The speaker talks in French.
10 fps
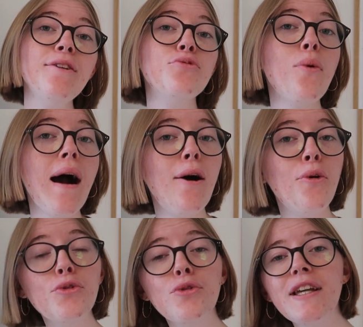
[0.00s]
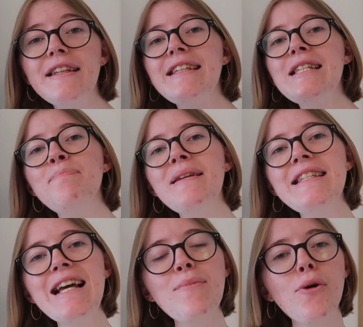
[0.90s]
Les voies ont donc été
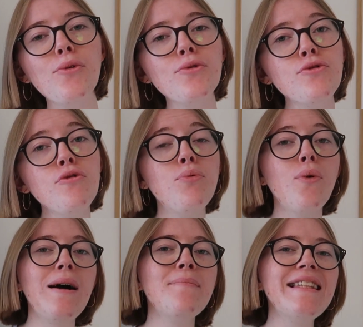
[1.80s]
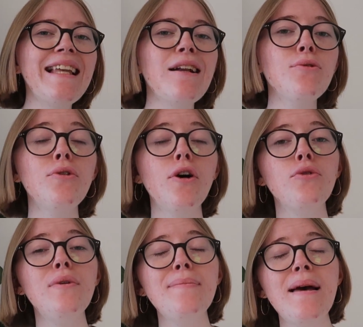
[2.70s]
spécialement conçues pour un matériel
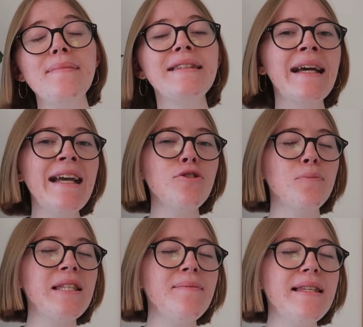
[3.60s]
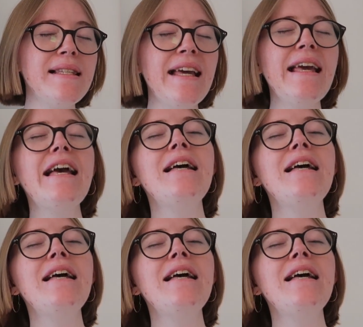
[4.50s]
roulant lui-même très optimisé,